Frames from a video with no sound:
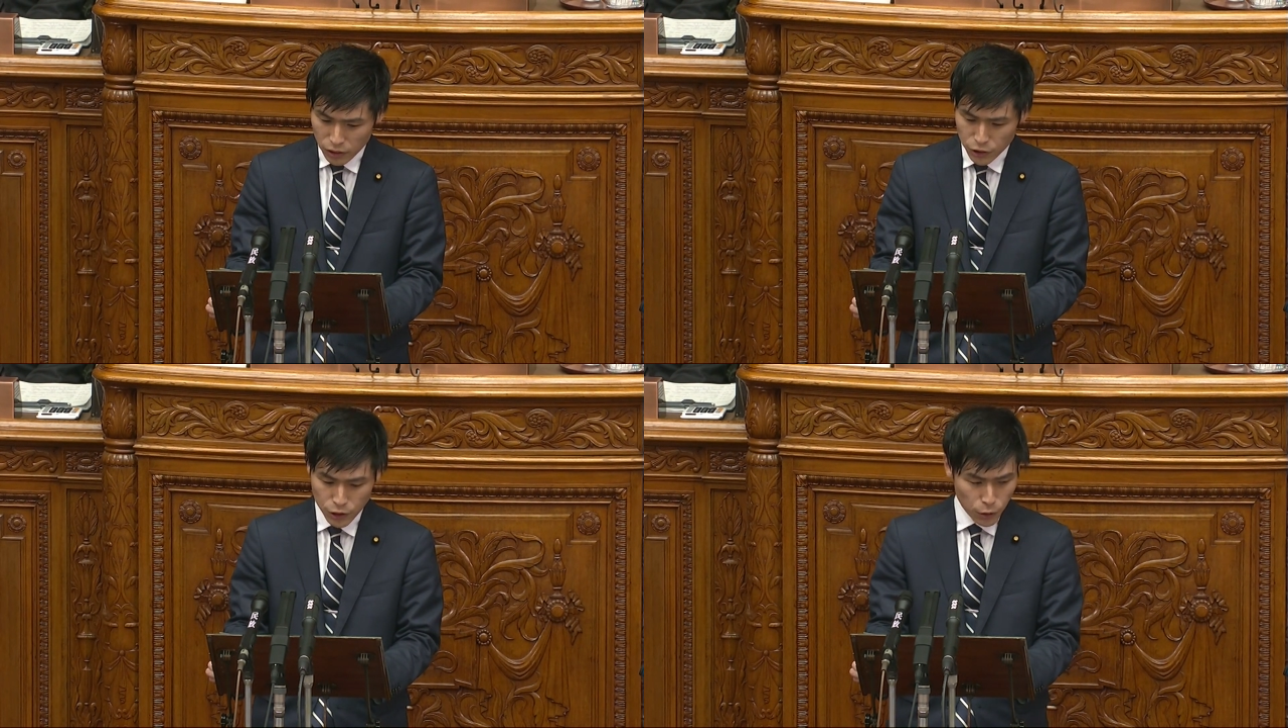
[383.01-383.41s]

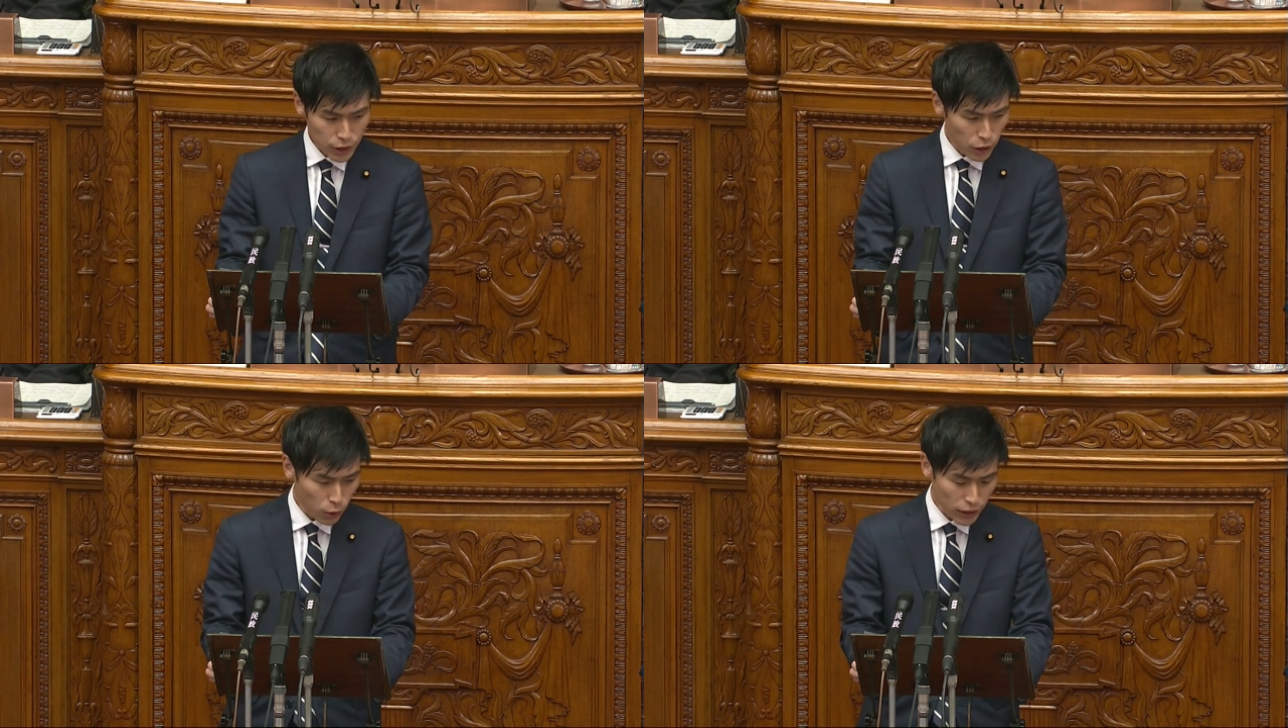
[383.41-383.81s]
中小
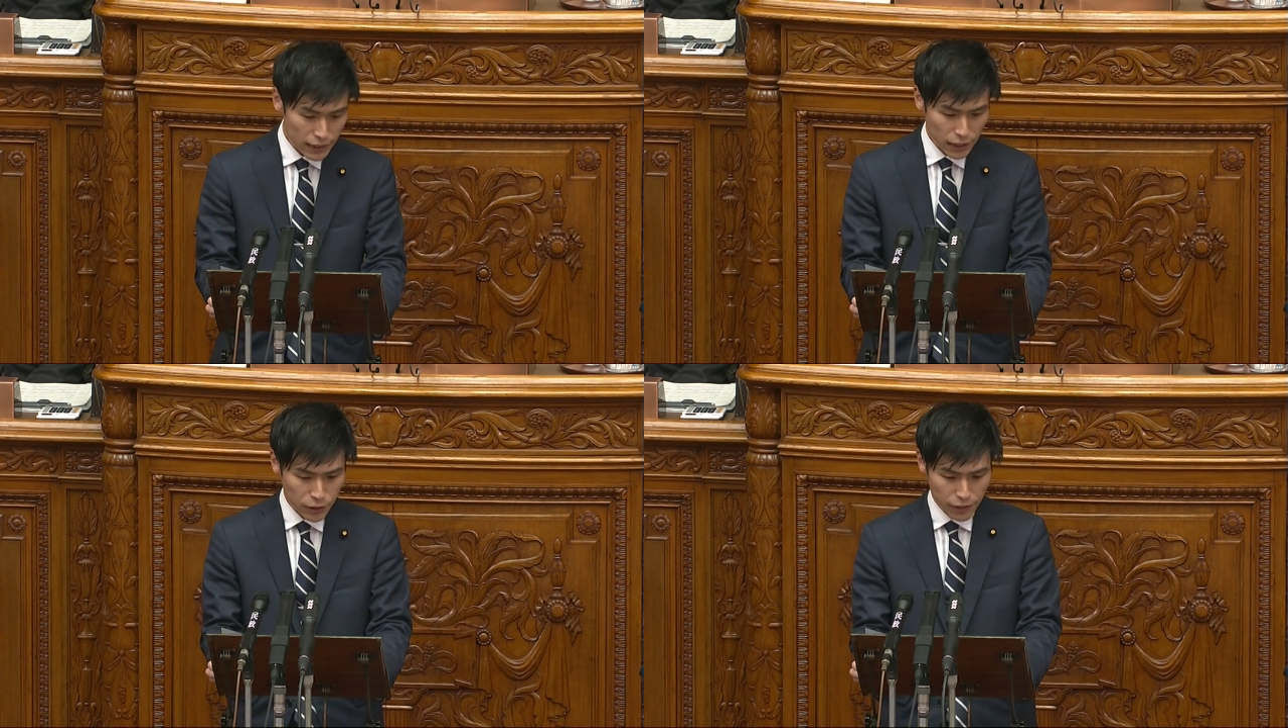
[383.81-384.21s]
企業
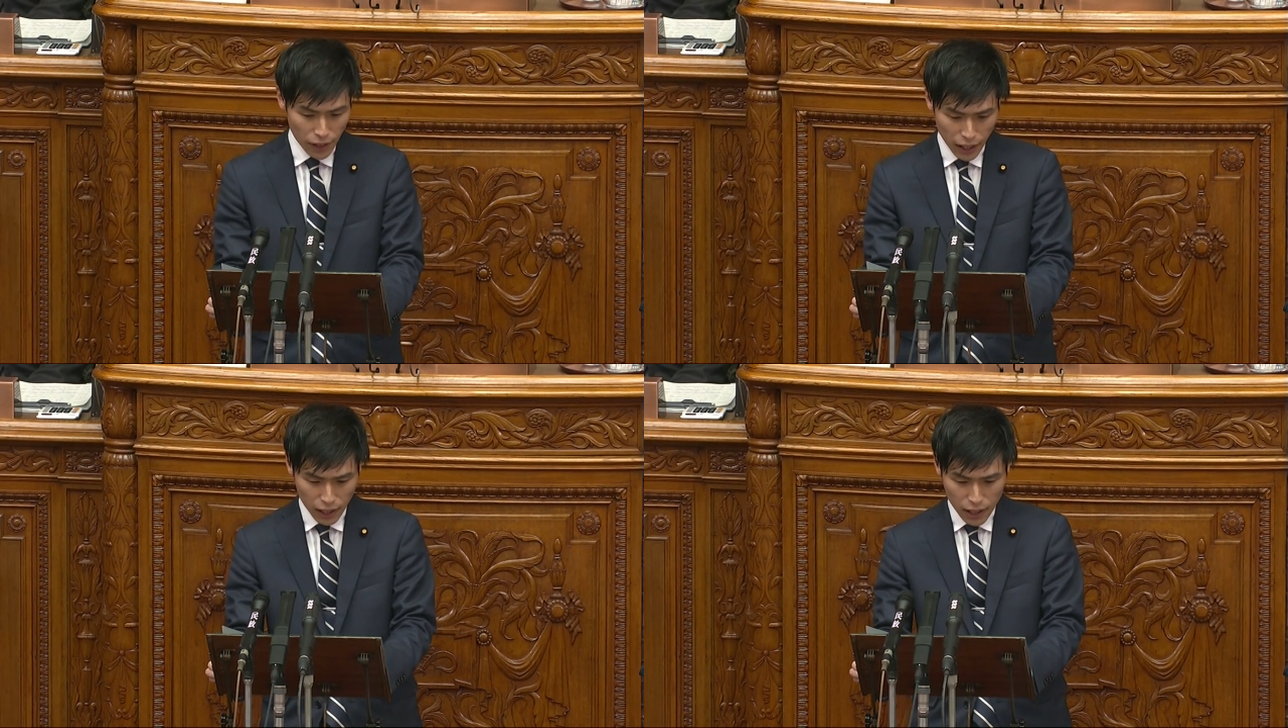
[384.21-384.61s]
対策費
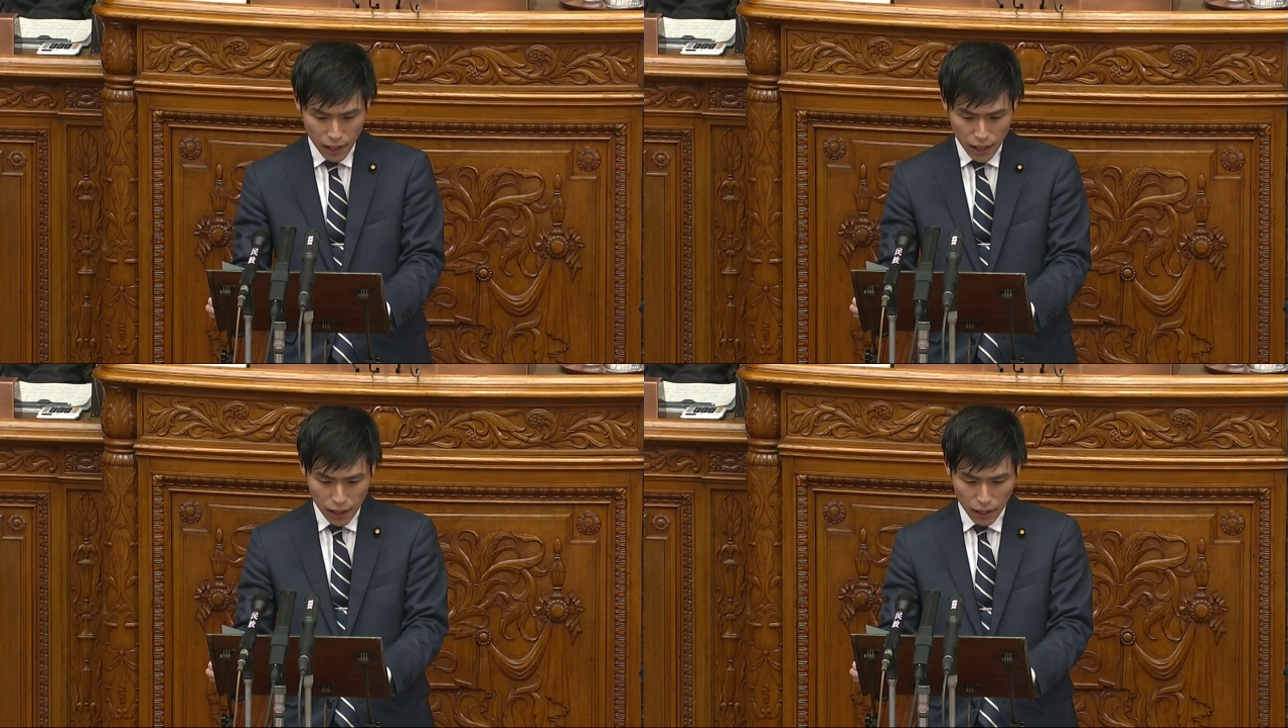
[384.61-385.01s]
は
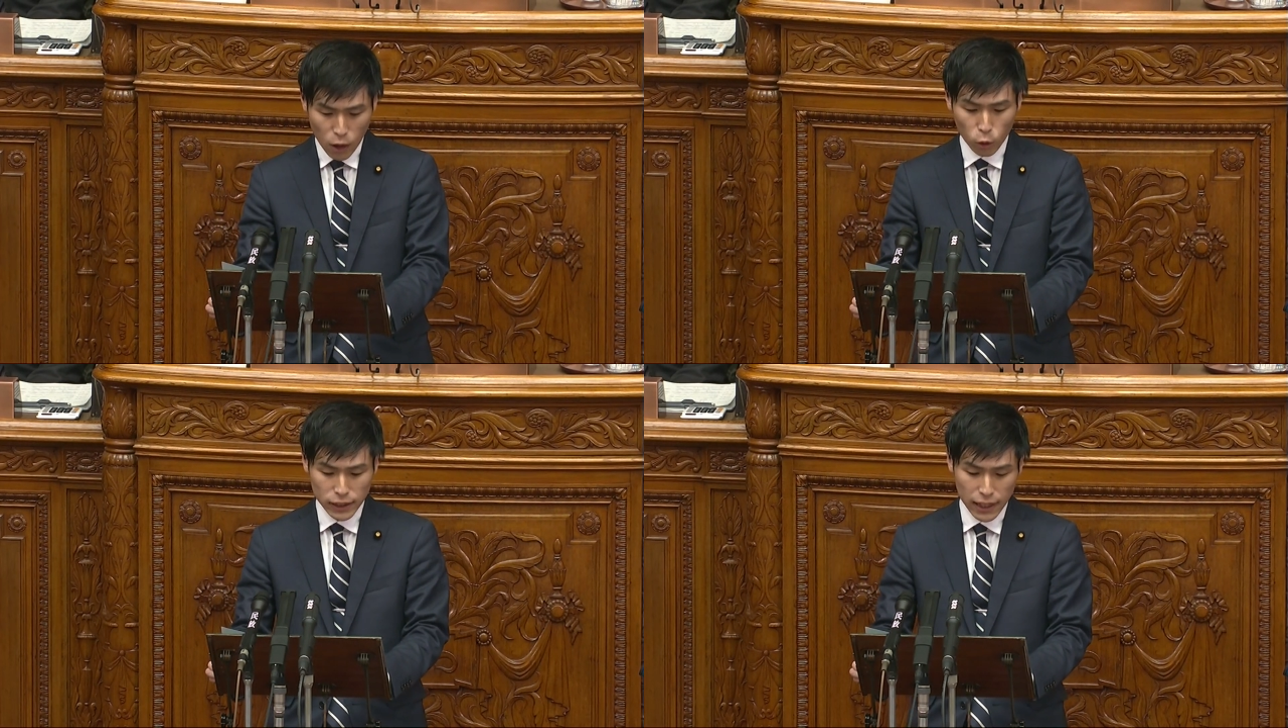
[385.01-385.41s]
過
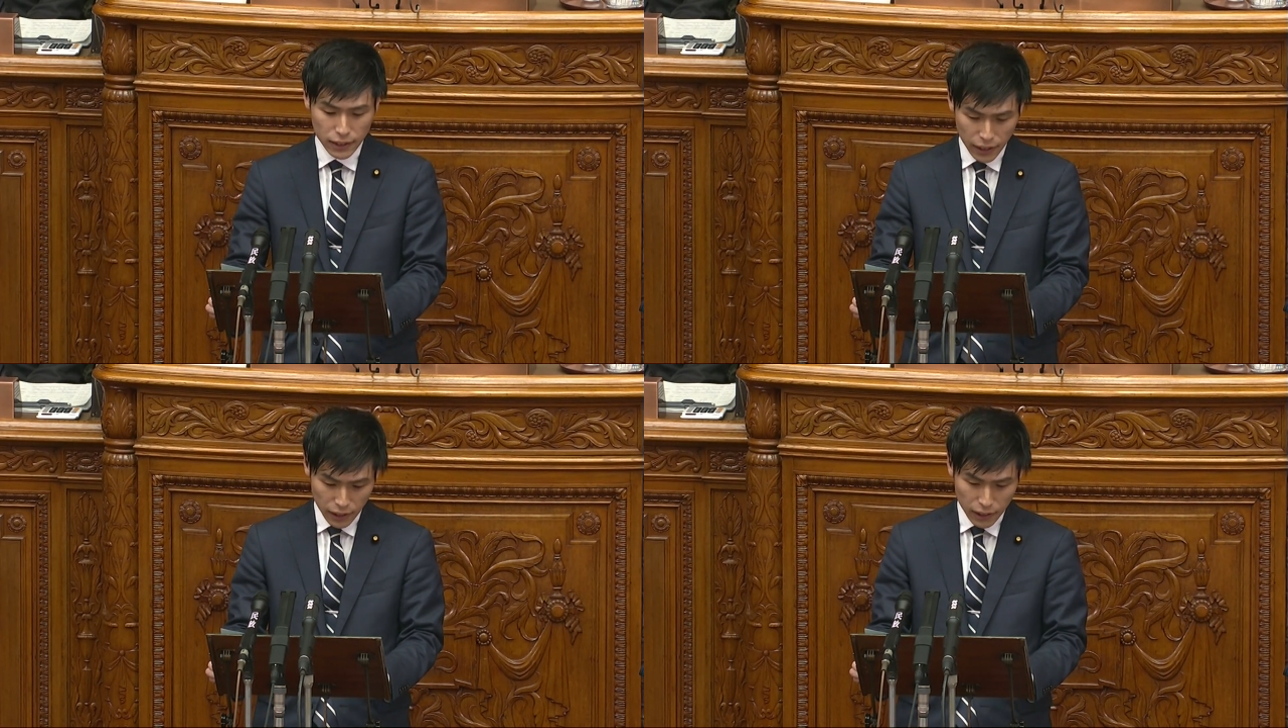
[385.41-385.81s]
去最
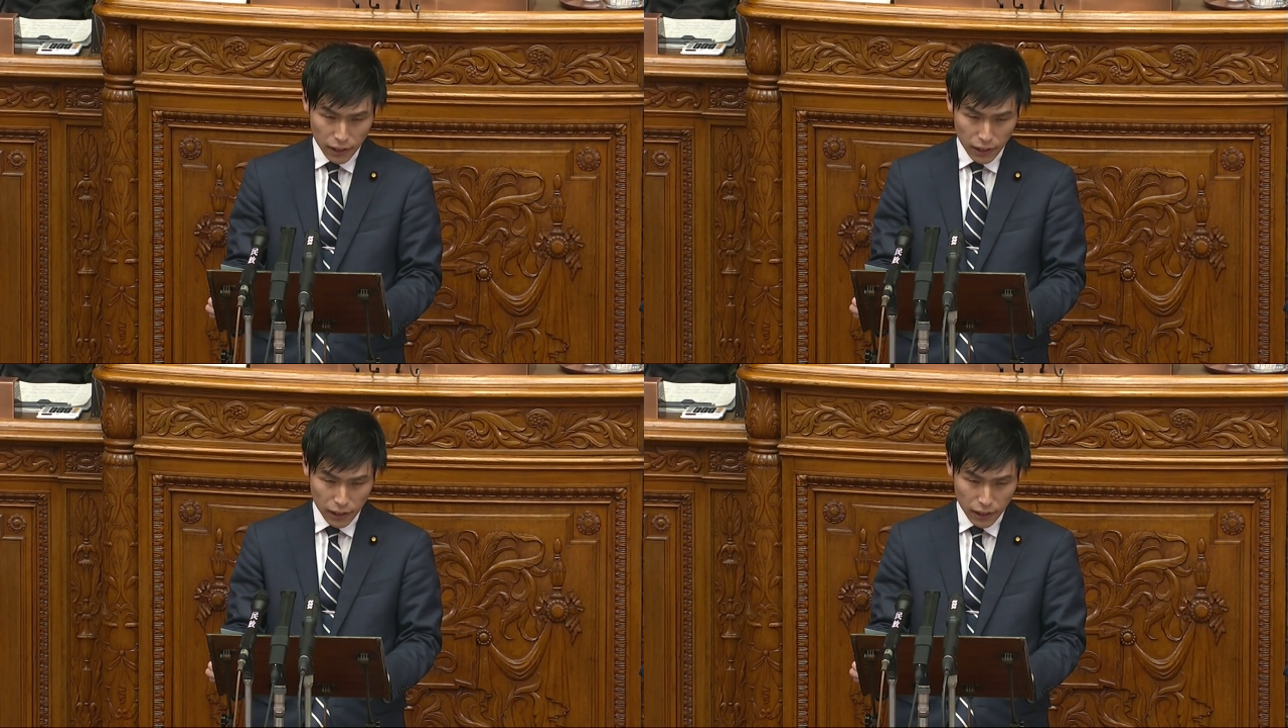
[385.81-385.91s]
低